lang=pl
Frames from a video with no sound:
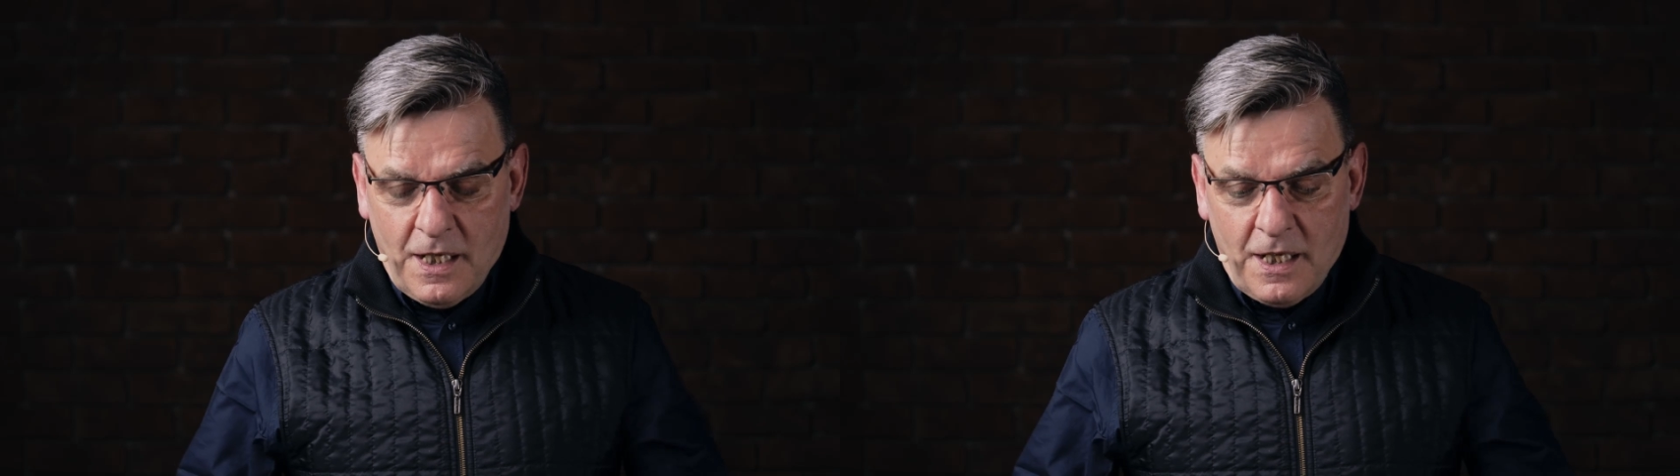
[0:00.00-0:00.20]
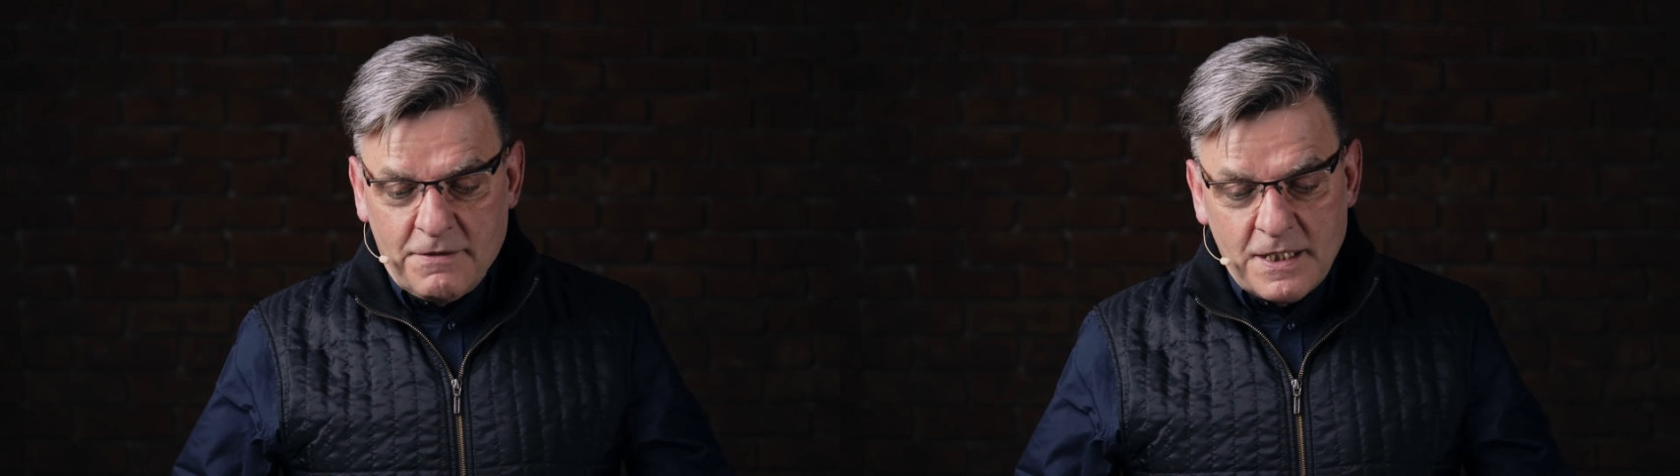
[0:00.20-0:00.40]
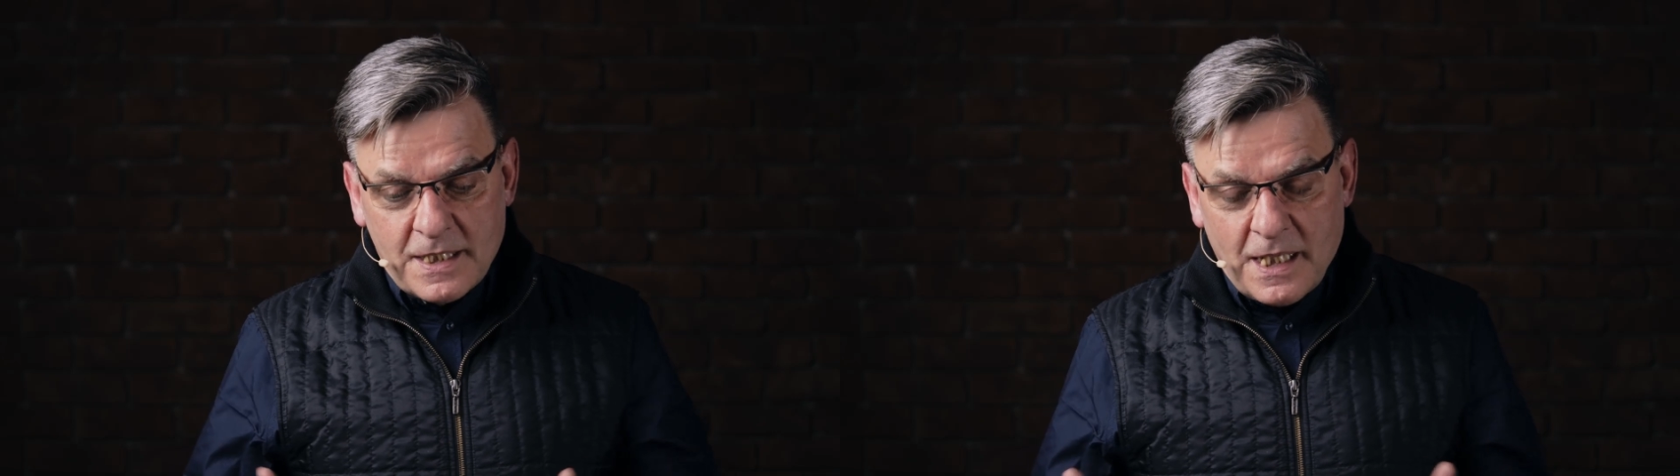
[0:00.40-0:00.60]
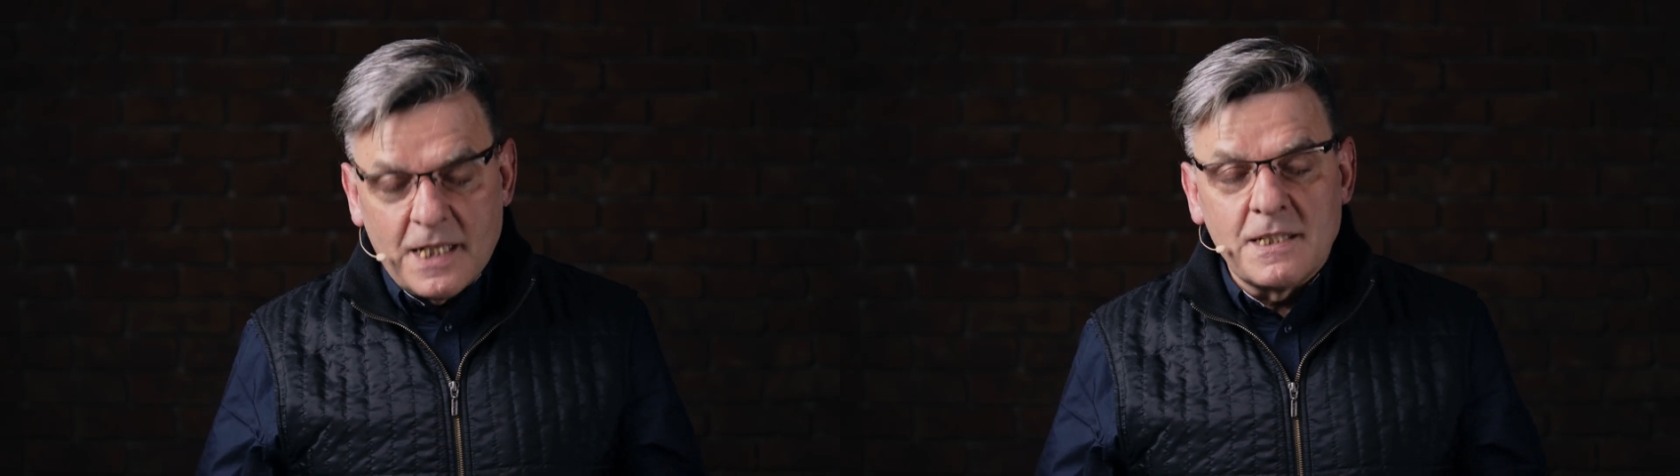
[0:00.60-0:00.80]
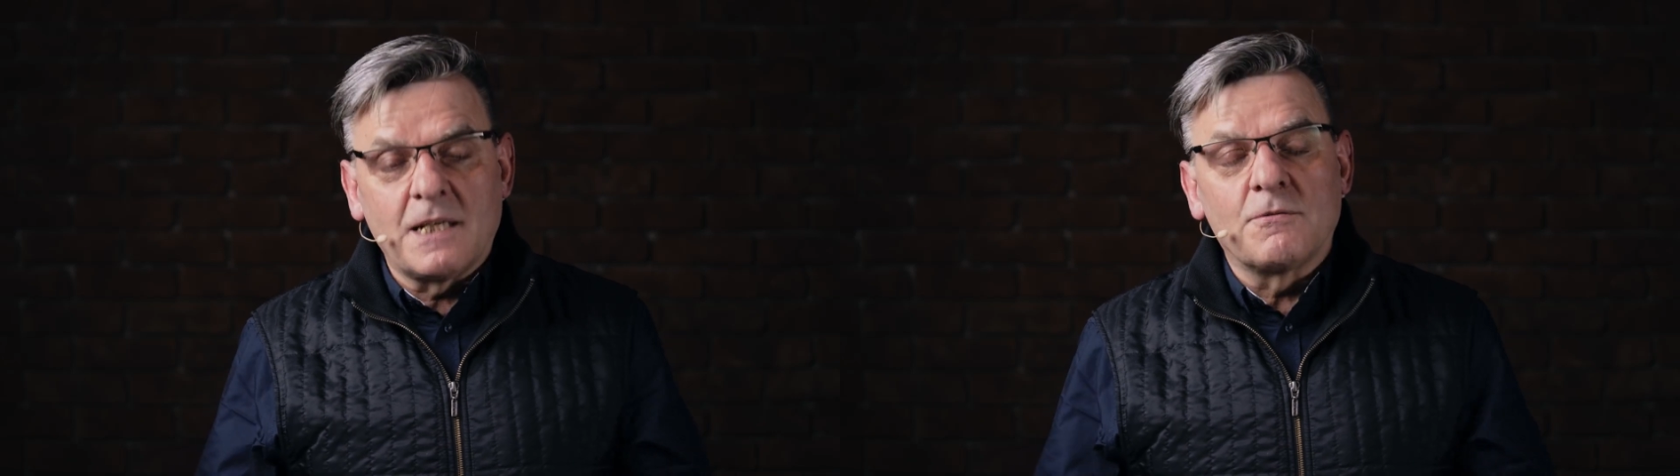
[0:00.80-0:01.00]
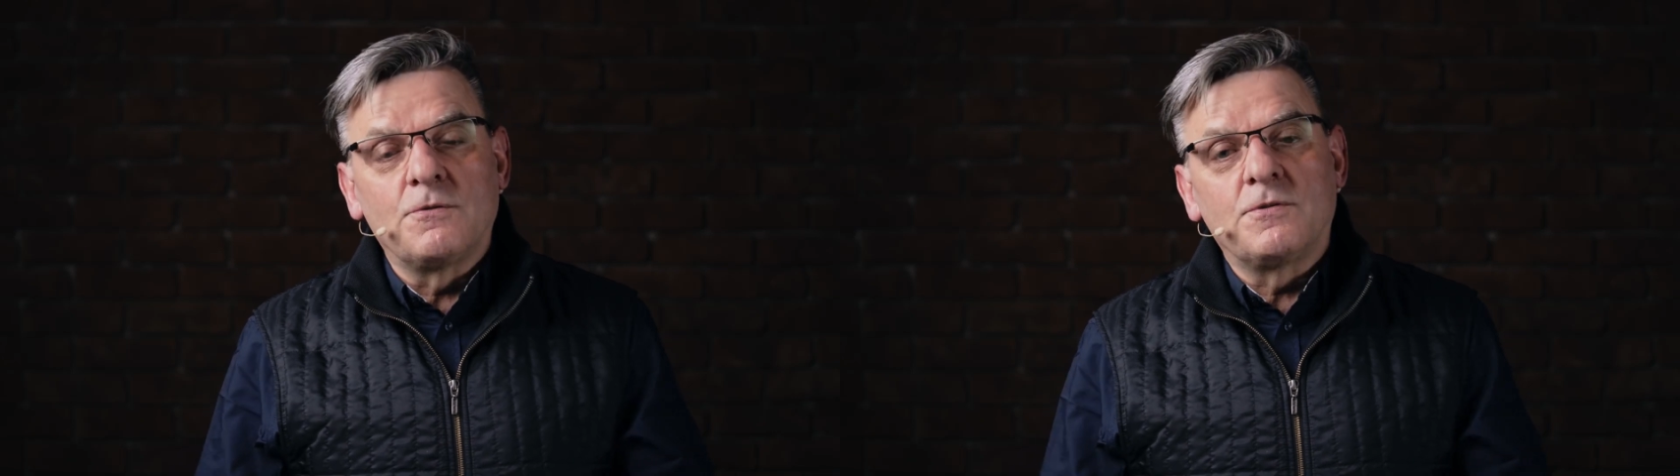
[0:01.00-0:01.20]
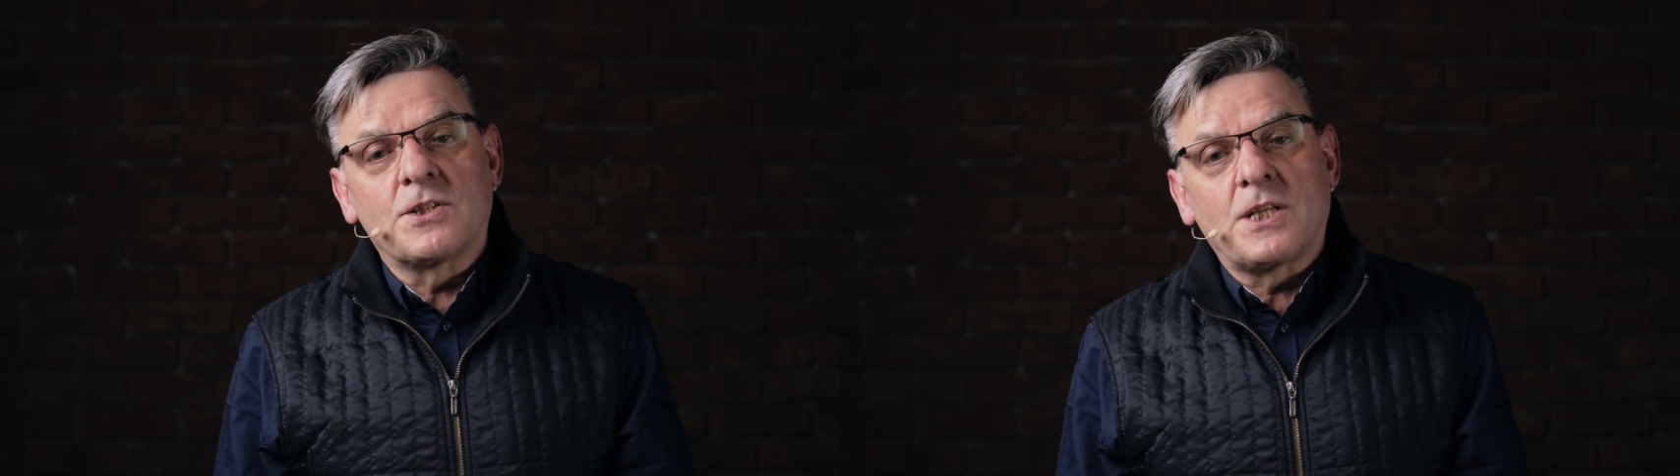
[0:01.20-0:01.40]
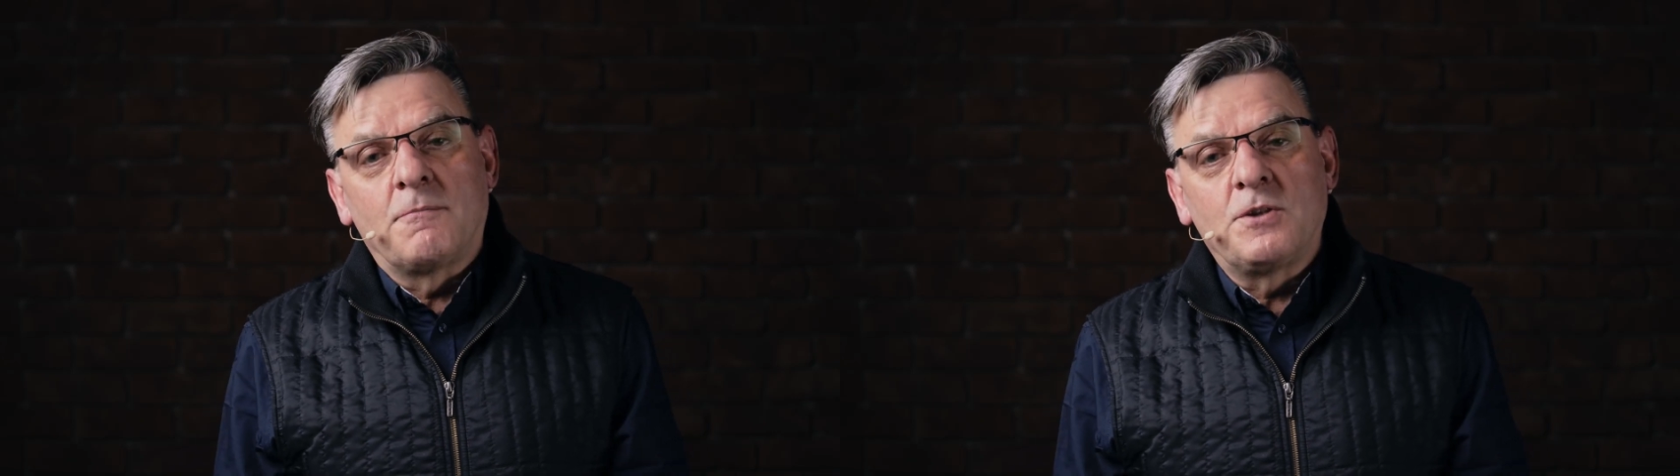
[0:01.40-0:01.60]
A więc zachęcam
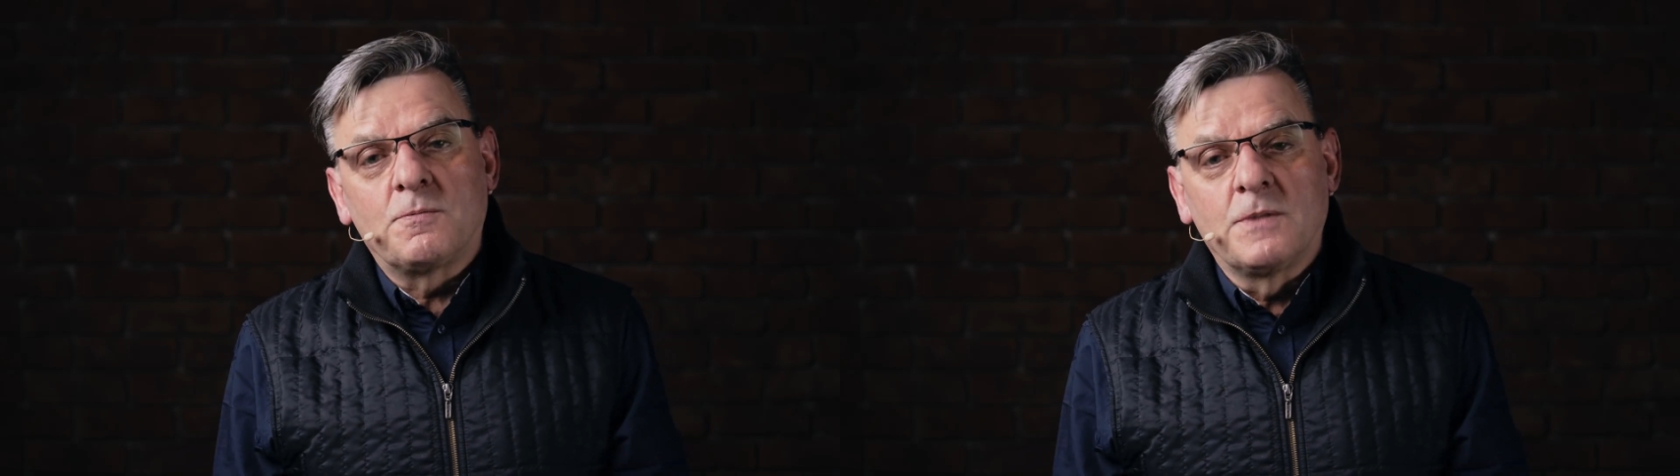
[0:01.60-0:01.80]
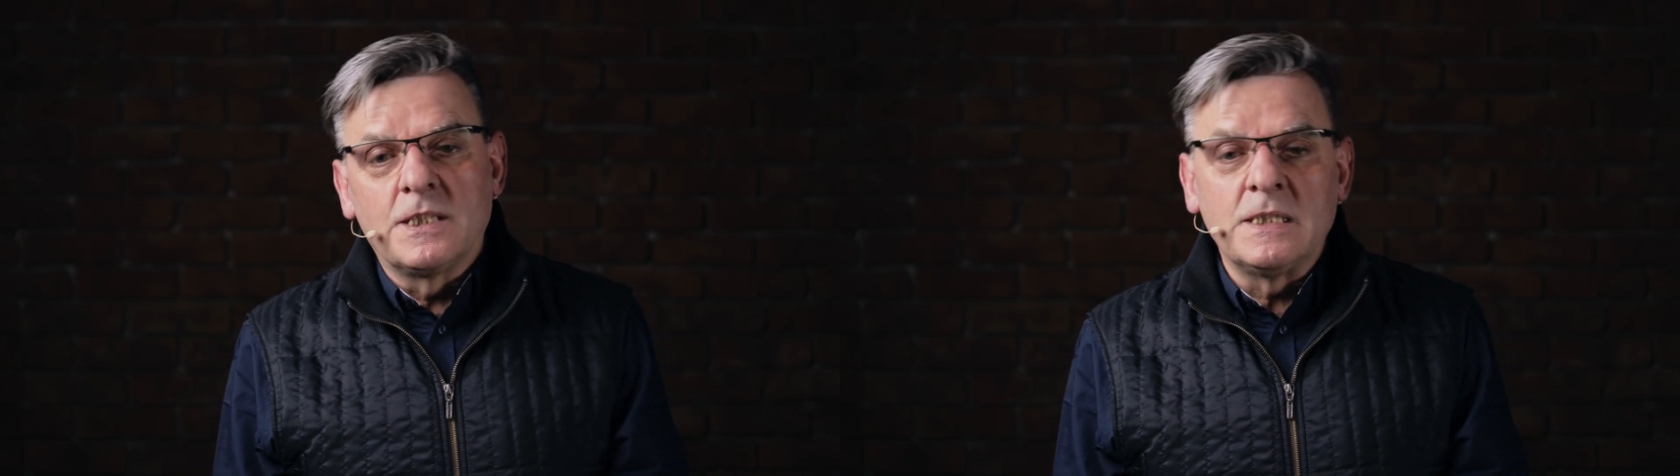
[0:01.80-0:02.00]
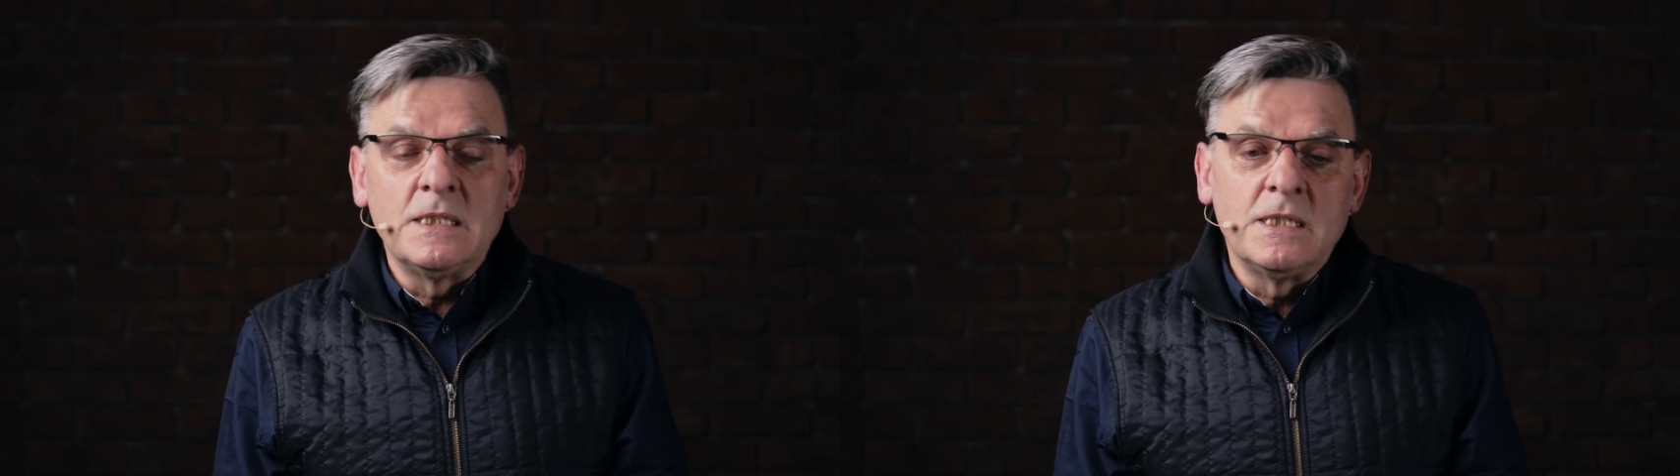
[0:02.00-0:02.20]
również, abyśmy